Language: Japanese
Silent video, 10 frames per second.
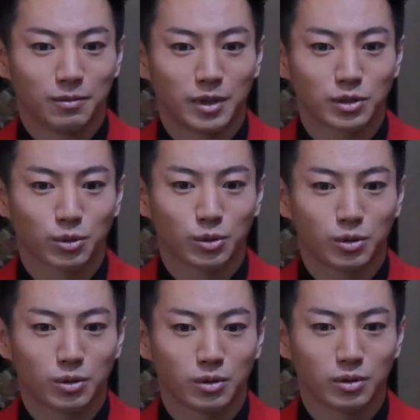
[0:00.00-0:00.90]
まあ、そ
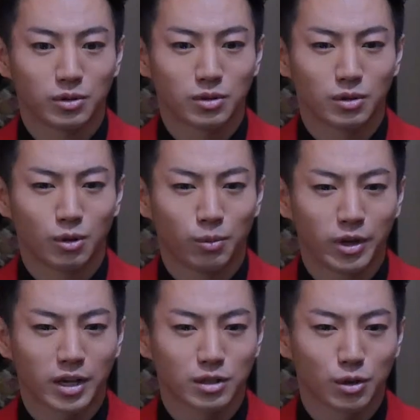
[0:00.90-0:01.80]
の思
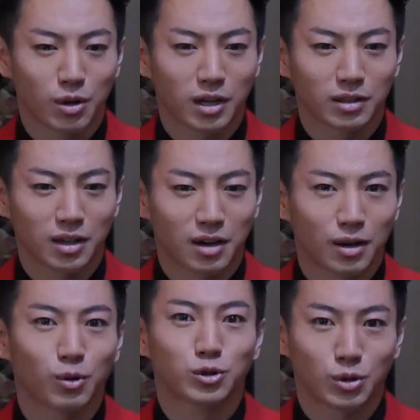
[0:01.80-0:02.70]
いが強かったか
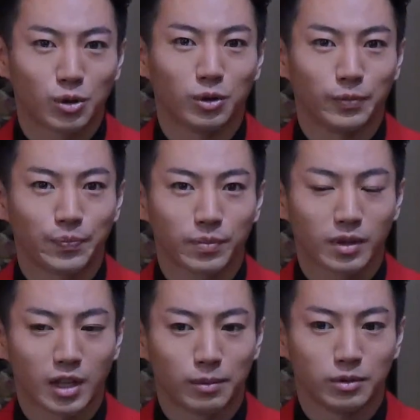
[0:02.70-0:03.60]
らこそ
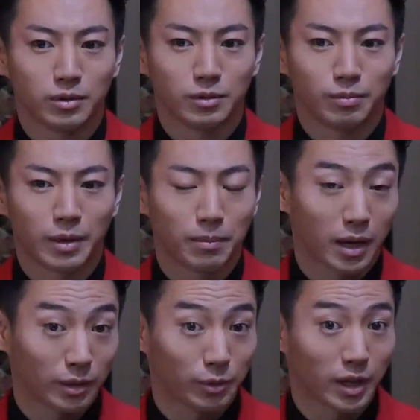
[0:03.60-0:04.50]
多分
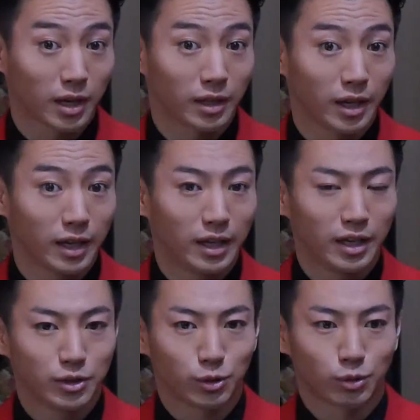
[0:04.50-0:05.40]
メンバーの中で
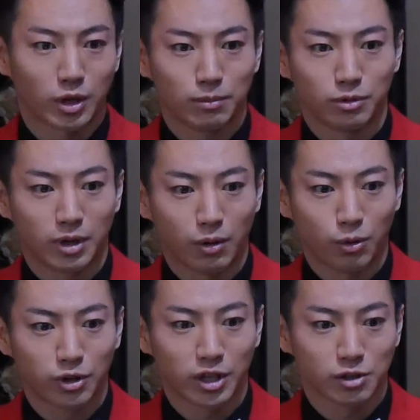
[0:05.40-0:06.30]
ちょっとトラブルが
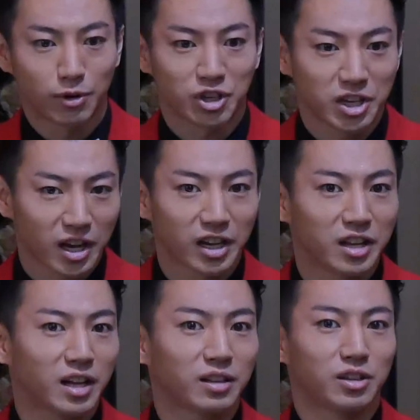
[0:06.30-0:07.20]
起きてしまうきっかけ
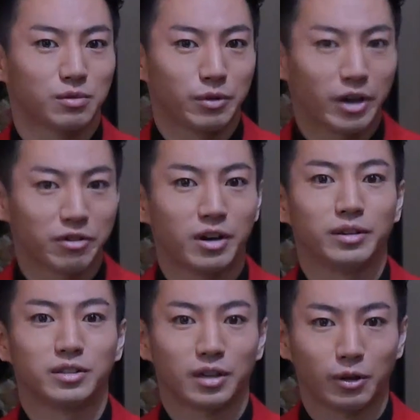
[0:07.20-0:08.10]
になってしまう役なん
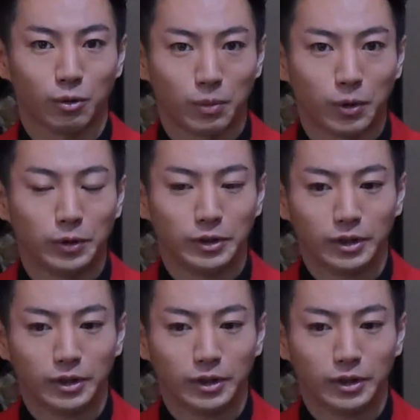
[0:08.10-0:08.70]
ですけれども